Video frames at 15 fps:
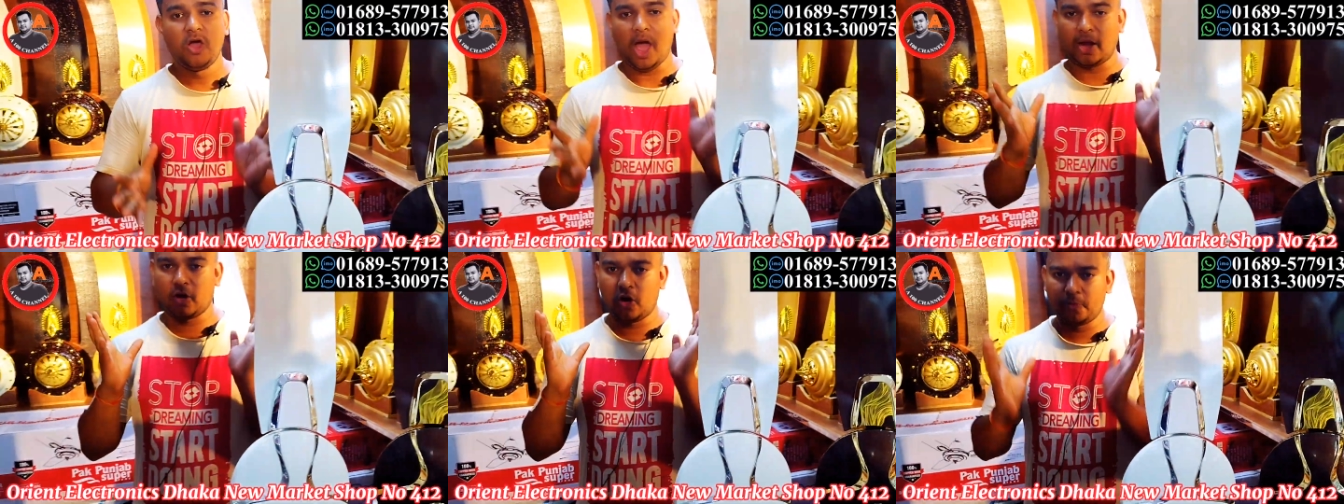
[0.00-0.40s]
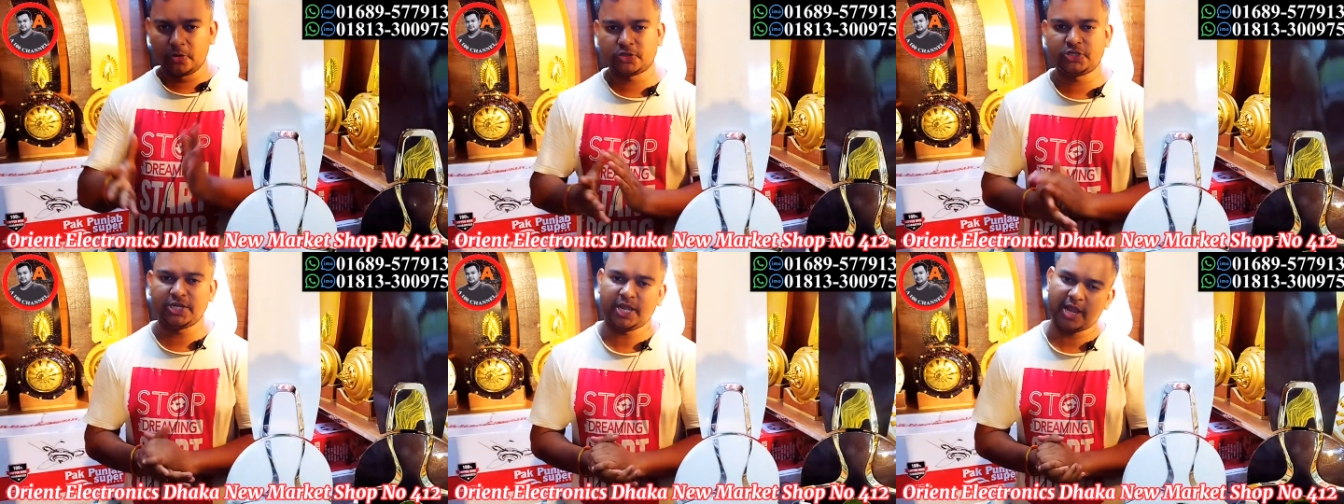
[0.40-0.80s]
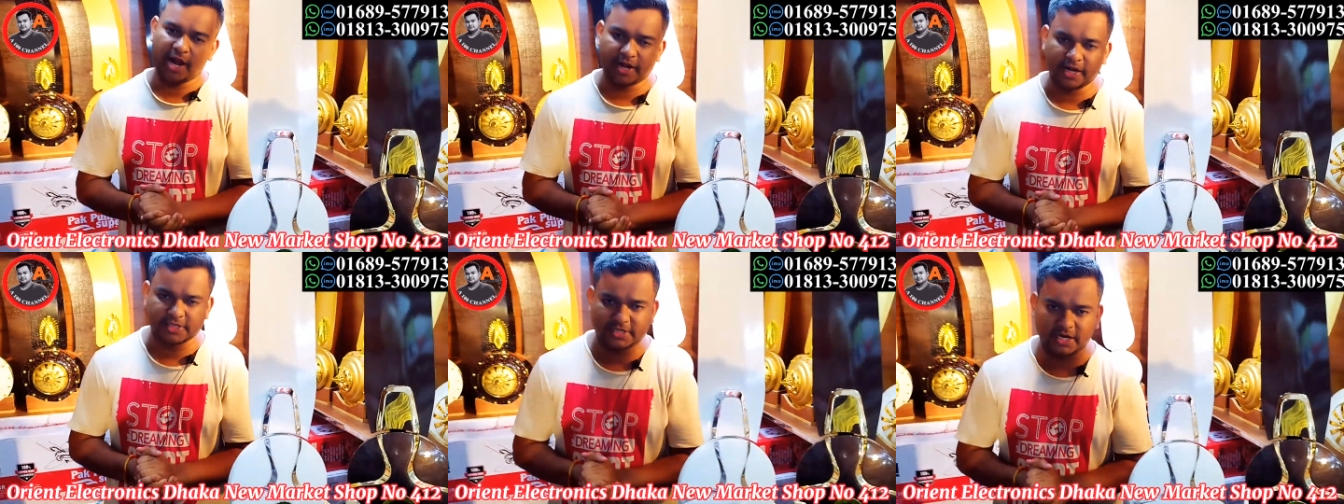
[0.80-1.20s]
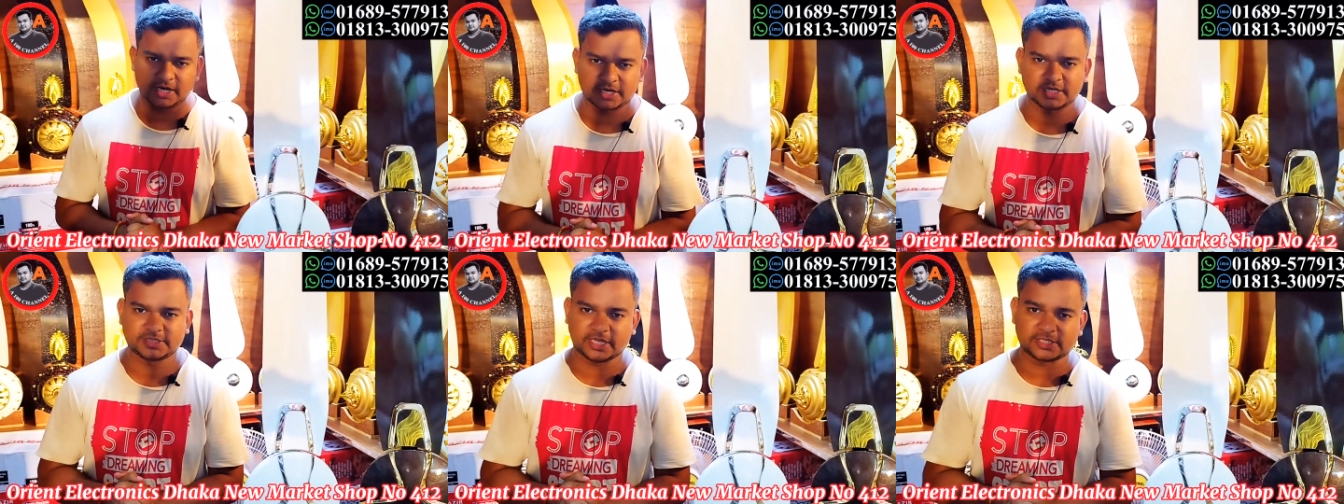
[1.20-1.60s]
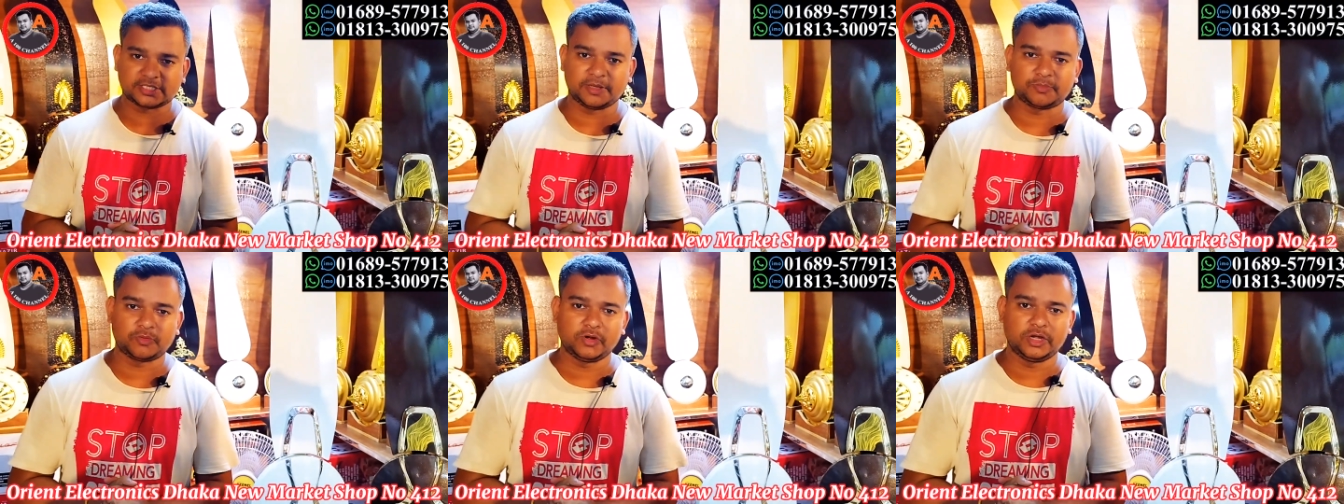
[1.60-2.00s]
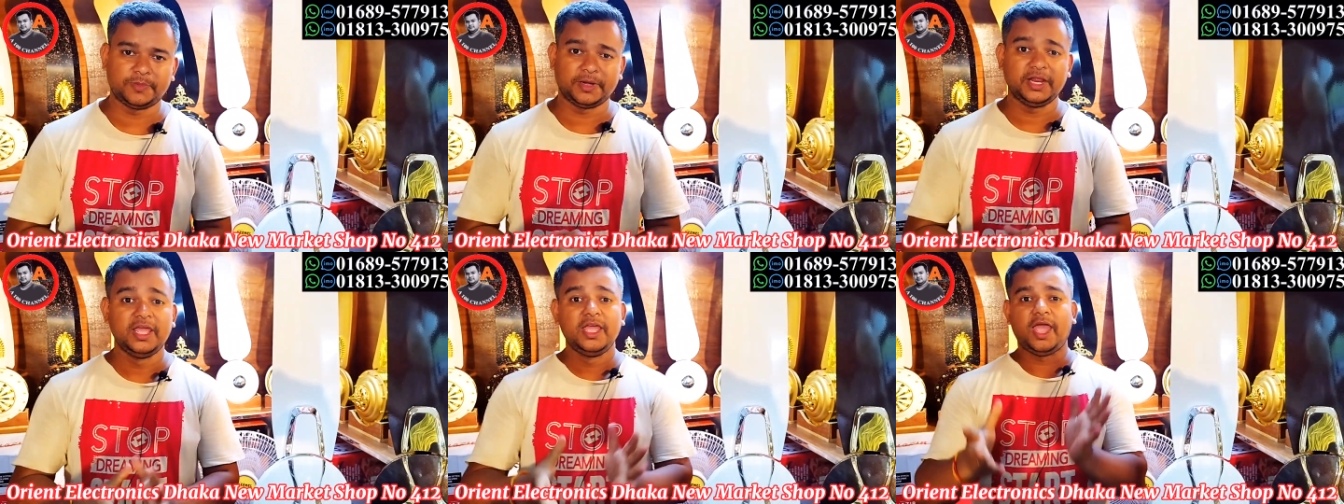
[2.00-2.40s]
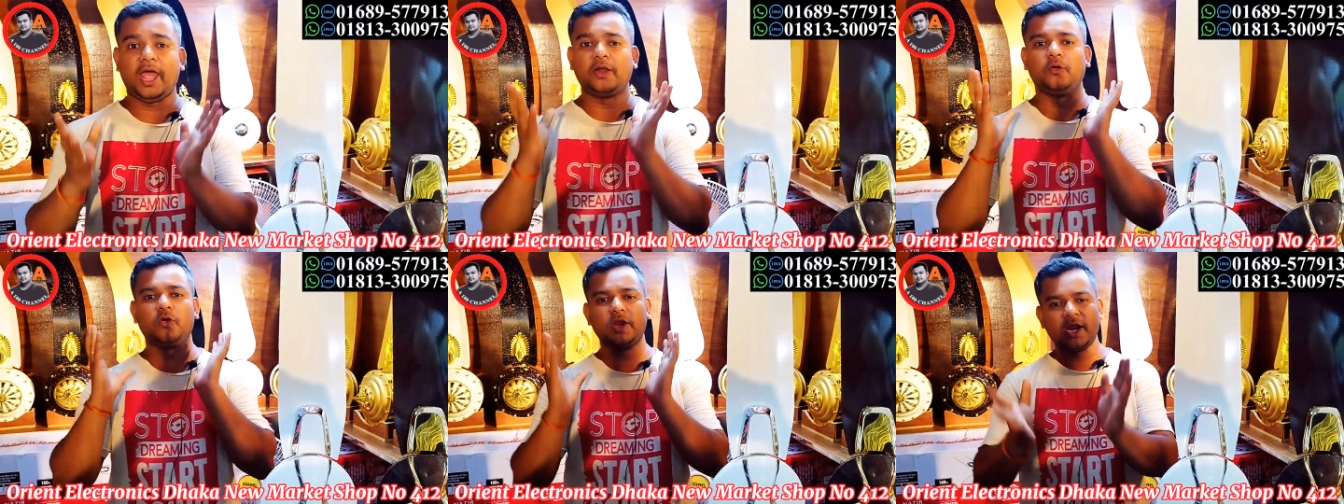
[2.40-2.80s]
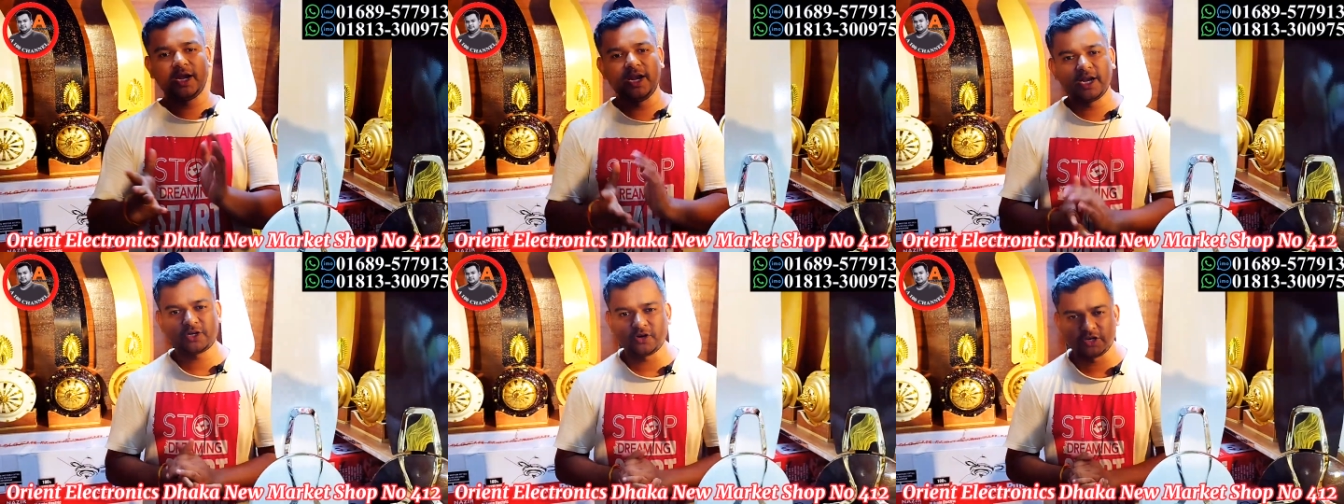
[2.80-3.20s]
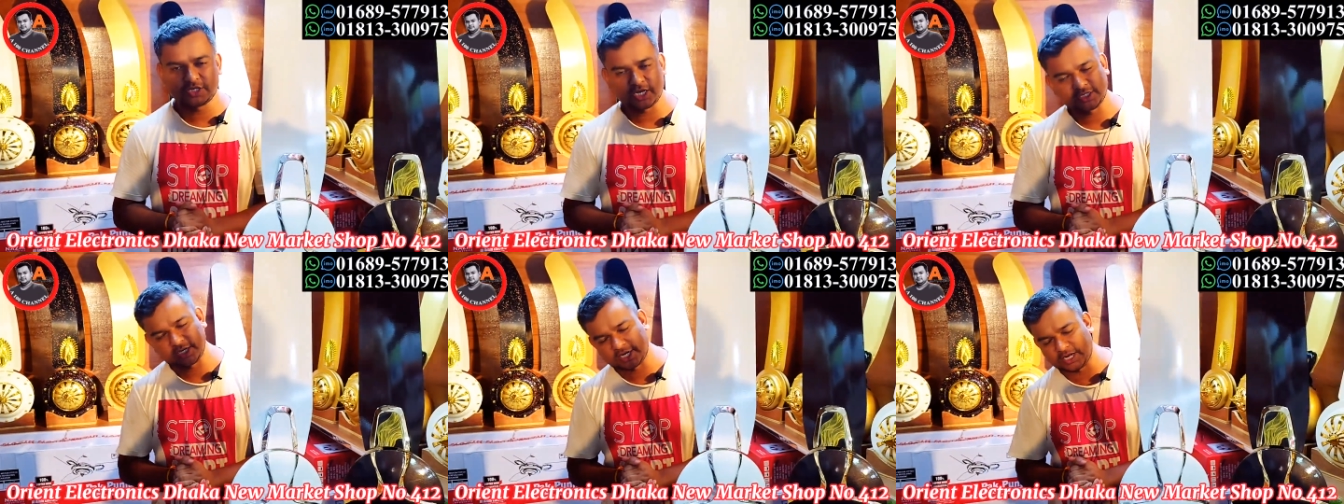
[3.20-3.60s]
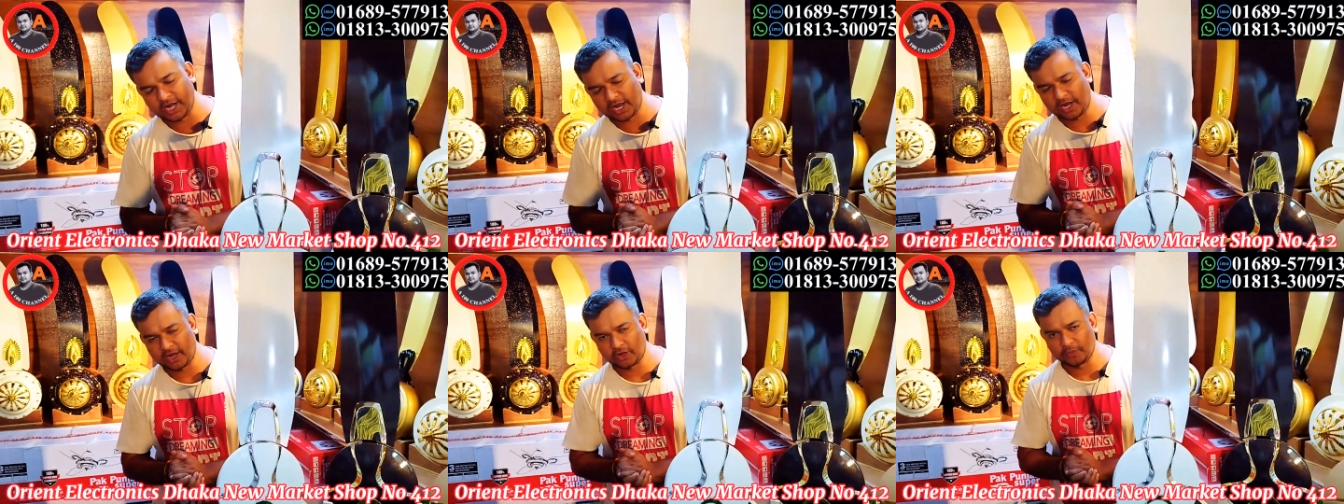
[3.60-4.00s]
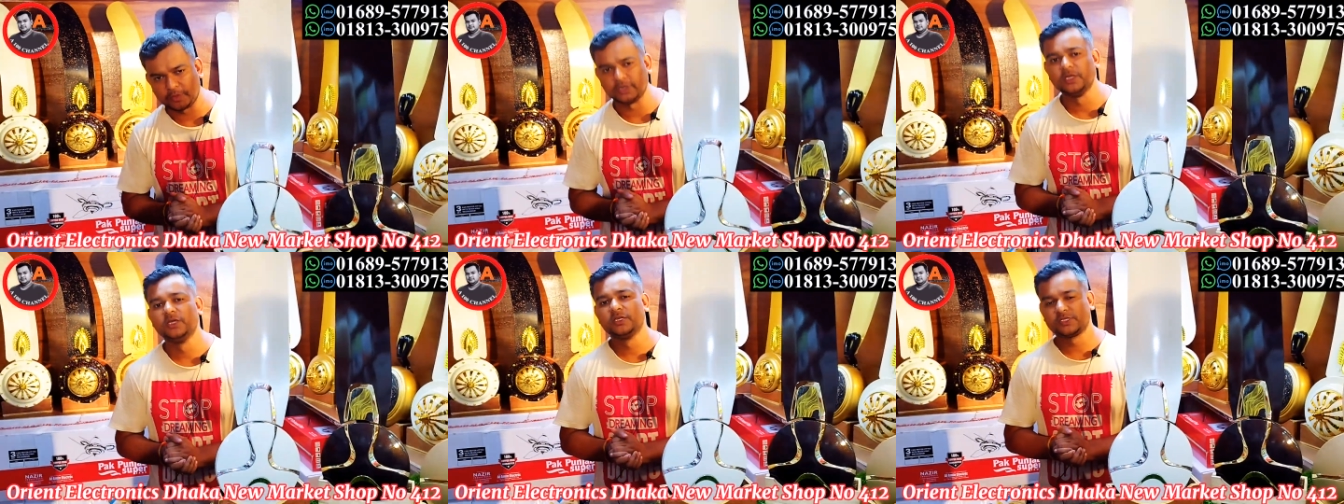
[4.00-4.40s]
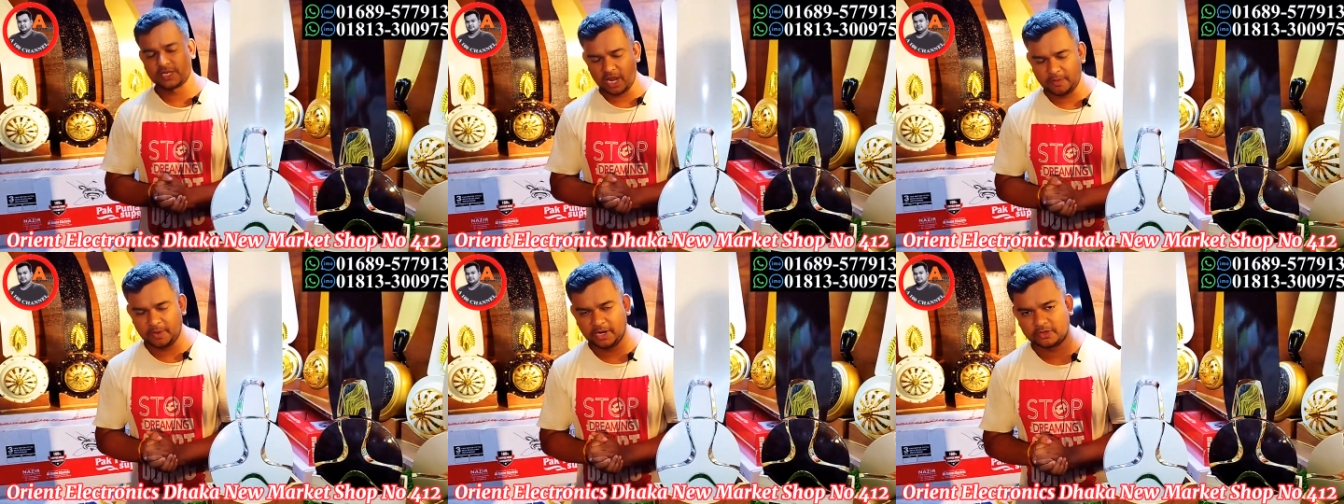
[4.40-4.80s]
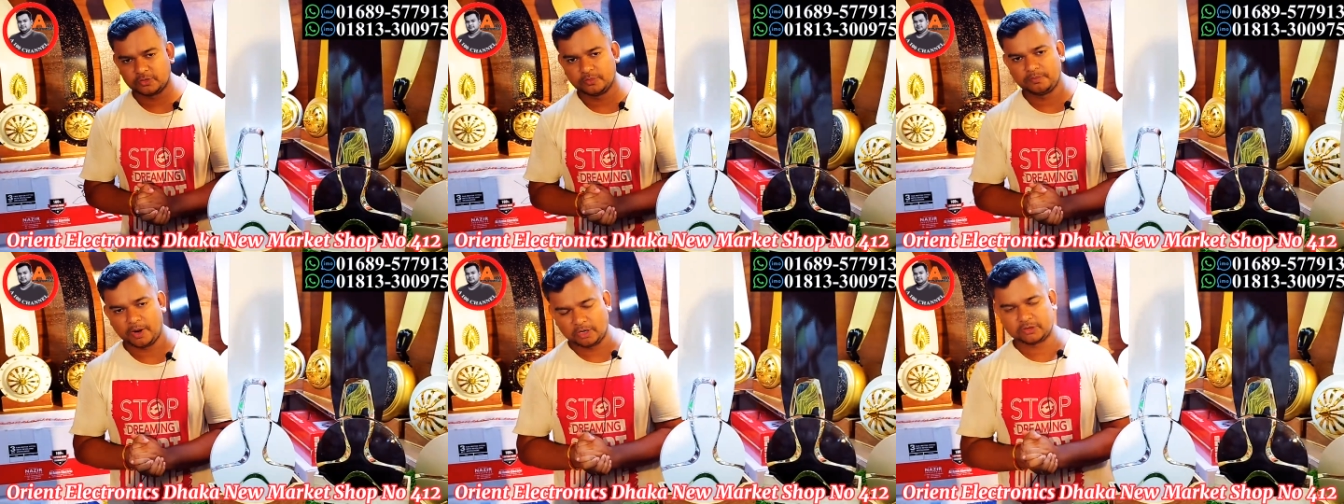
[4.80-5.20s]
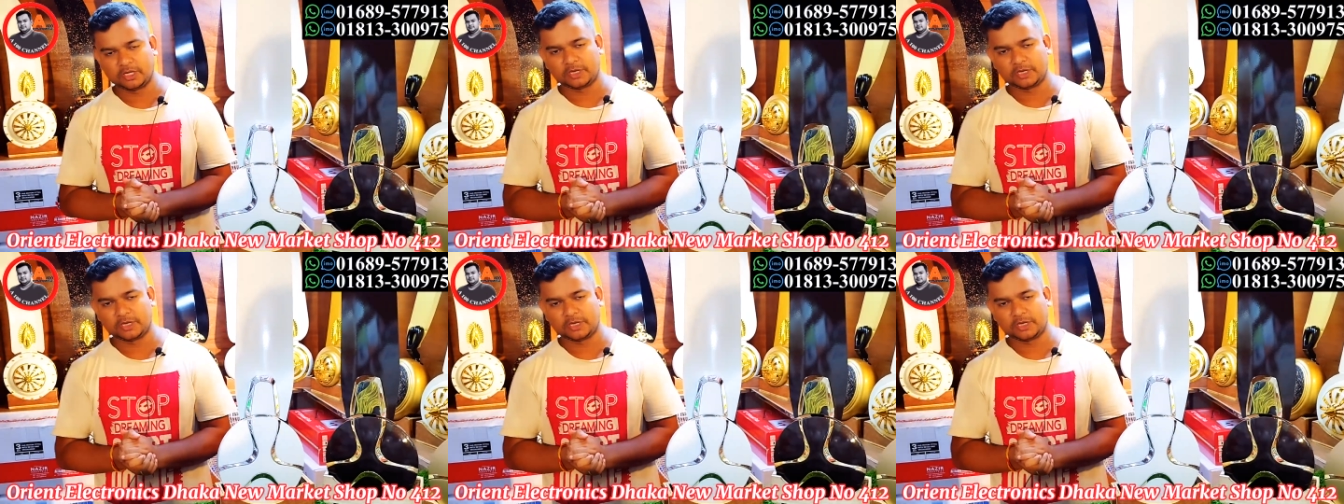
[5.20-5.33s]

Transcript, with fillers: আর অবশ্যই এই হান্ড্রেড চ্যানেলকে সাবস্ক্রাইব করে দেবেন অ্যান্ড ওরিয়ান ইলেকট্রনিক্স এসে কেনাকাটা করবেন আসসালামু আলাইকুম ভালো